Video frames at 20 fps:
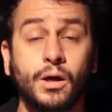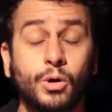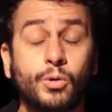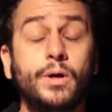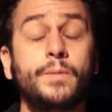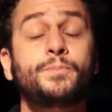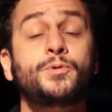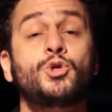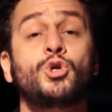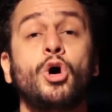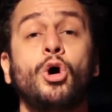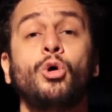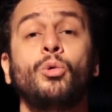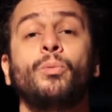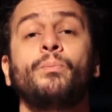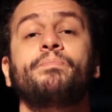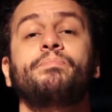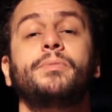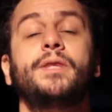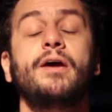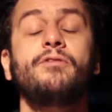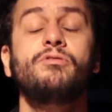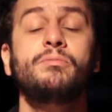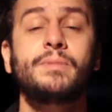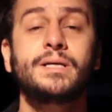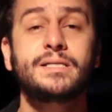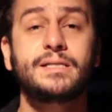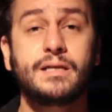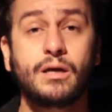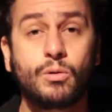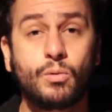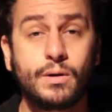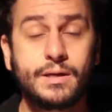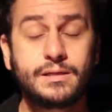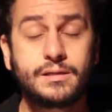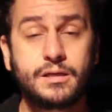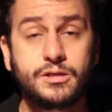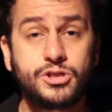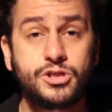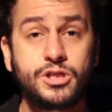Creep Show teve uma
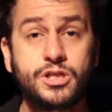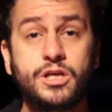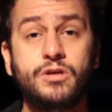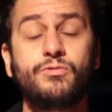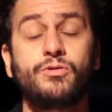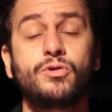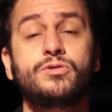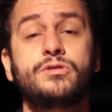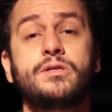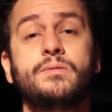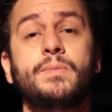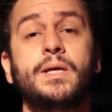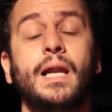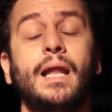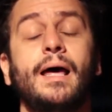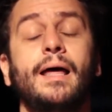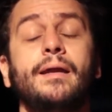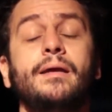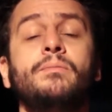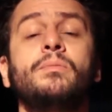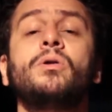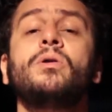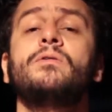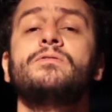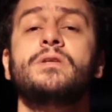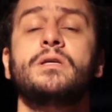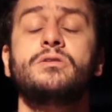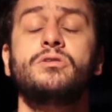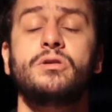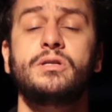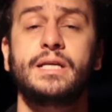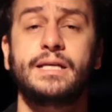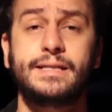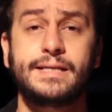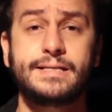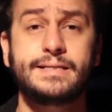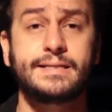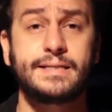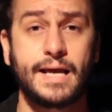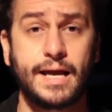sequência de nível similar em
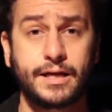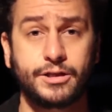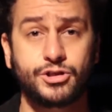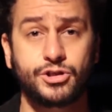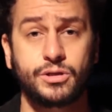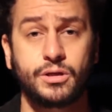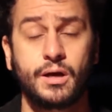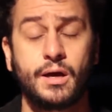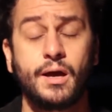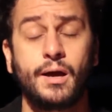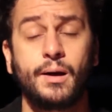1987,